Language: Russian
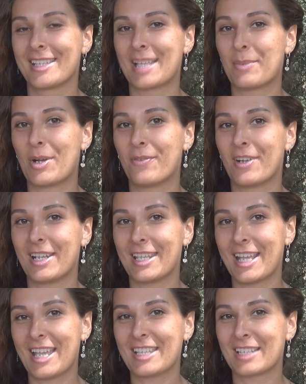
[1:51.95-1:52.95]
Сама
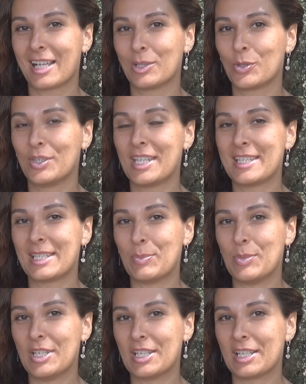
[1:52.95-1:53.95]
Фалия из холодной
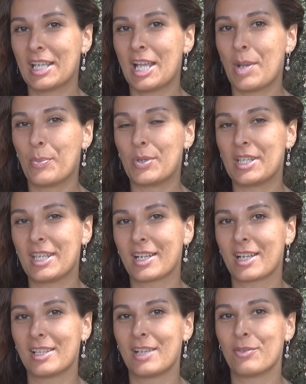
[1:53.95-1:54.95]
Сибири
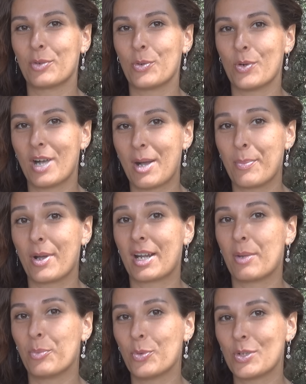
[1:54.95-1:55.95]
приехала в Гоа по
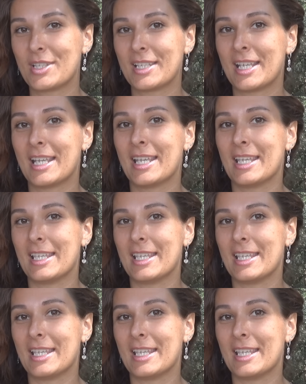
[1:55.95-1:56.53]
работе